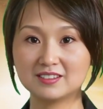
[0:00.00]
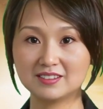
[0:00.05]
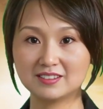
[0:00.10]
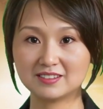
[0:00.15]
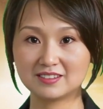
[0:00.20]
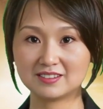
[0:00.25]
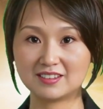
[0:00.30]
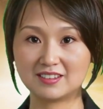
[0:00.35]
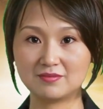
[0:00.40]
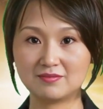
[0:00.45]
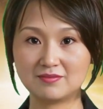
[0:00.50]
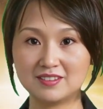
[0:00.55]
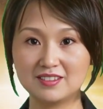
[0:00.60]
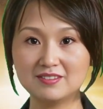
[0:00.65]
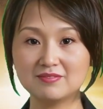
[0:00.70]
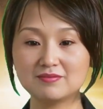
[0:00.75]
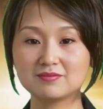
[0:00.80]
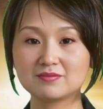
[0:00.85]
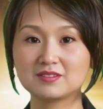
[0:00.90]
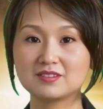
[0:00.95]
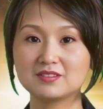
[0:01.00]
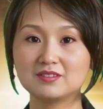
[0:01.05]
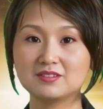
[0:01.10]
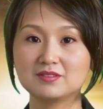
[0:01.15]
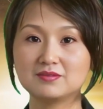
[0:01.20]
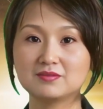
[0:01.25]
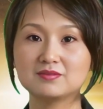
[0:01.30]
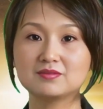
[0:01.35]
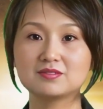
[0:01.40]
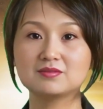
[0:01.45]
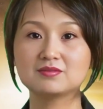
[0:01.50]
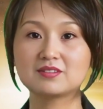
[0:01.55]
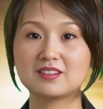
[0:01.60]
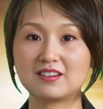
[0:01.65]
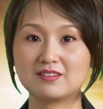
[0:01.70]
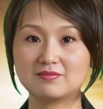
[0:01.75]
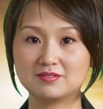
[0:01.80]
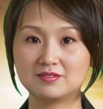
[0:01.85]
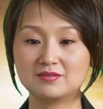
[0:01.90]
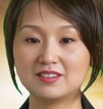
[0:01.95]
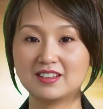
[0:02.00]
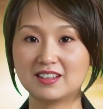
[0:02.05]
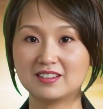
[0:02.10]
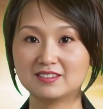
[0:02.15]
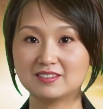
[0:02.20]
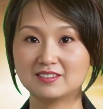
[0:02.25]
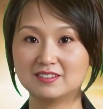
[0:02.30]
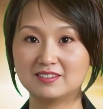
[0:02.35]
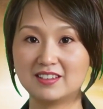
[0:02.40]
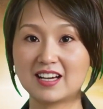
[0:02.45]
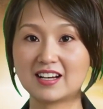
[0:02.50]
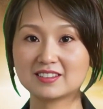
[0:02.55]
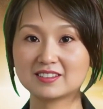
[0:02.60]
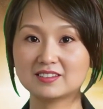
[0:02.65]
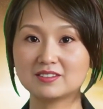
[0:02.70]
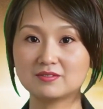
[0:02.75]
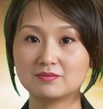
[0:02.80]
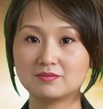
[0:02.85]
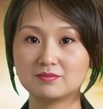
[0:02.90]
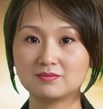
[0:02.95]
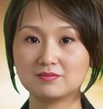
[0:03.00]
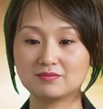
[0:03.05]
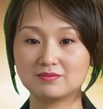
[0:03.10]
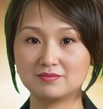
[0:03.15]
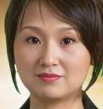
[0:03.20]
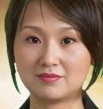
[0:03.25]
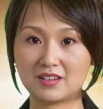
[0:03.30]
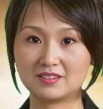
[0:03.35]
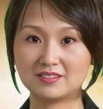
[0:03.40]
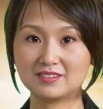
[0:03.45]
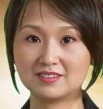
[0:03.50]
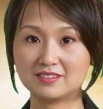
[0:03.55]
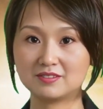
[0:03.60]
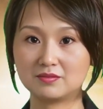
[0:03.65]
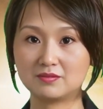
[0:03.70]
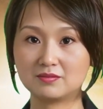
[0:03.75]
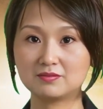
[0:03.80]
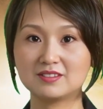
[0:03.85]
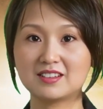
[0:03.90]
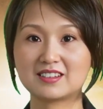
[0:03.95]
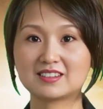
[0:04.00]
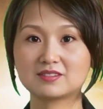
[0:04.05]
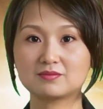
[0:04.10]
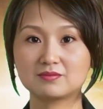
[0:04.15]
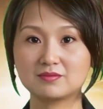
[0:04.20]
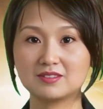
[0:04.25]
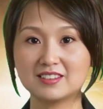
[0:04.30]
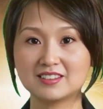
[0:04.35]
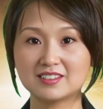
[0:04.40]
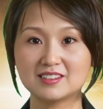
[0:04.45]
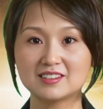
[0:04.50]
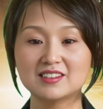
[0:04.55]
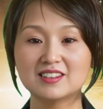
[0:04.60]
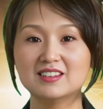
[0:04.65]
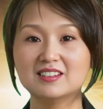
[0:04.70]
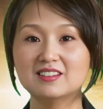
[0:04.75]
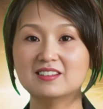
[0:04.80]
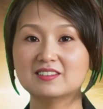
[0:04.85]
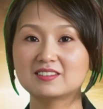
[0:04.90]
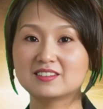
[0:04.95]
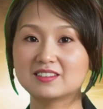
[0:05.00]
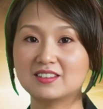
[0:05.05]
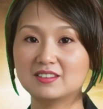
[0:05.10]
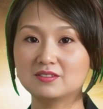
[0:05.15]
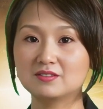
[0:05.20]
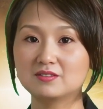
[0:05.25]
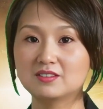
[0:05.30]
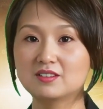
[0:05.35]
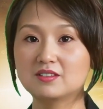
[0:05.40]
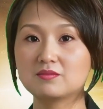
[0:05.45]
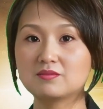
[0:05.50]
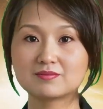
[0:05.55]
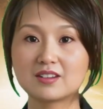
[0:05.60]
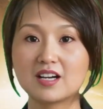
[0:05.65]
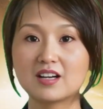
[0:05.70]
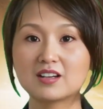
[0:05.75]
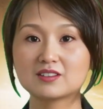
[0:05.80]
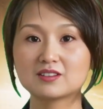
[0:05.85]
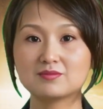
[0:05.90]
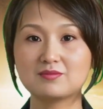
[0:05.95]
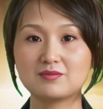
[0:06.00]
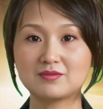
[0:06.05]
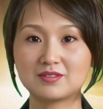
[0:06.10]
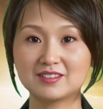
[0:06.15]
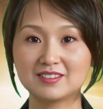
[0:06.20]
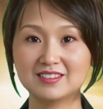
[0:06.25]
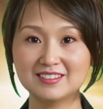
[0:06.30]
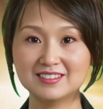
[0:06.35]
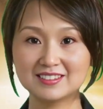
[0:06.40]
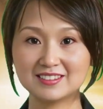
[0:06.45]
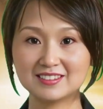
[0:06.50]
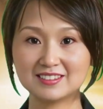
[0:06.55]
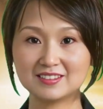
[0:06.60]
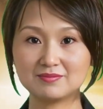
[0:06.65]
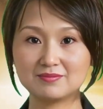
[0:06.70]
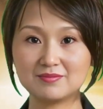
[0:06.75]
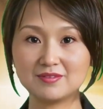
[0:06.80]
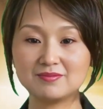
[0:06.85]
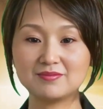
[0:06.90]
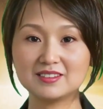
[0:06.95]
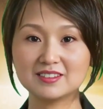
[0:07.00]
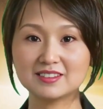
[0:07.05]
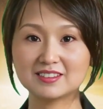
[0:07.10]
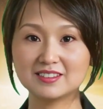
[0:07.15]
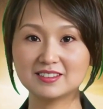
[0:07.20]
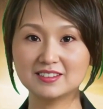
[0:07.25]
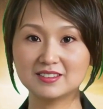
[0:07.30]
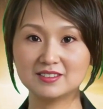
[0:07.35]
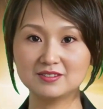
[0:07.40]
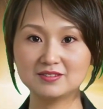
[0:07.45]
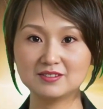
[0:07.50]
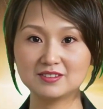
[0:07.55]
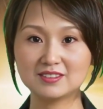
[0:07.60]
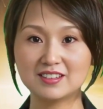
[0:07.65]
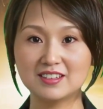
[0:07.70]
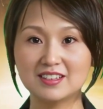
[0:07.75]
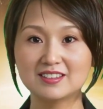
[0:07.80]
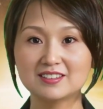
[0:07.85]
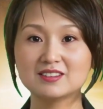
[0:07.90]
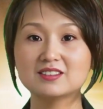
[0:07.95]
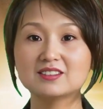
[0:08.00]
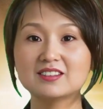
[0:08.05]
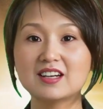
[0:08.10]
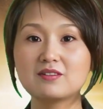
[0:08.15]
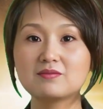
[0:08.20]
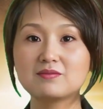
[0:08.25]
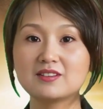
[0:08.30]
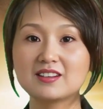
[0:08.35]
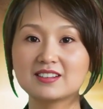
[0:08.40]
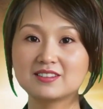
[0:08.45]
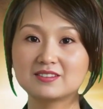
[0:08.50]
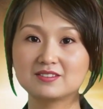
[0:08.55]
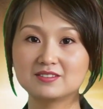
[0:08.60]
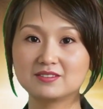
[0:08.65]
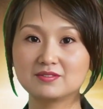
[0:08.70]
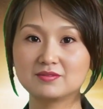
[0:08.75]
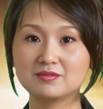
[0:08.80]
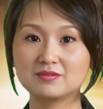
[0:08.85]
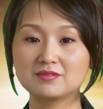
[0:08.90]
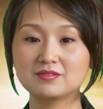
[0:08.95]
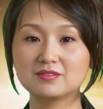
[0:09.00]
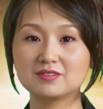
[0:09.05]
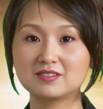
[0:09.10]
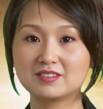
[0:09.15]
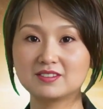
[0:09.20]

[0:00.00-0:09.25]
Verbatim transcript: 这家炸鸡店位于燕郊镇学院大街和迎宾路交口的一栋四层楼底商，上面是一家招待所，下面是炸鸡店。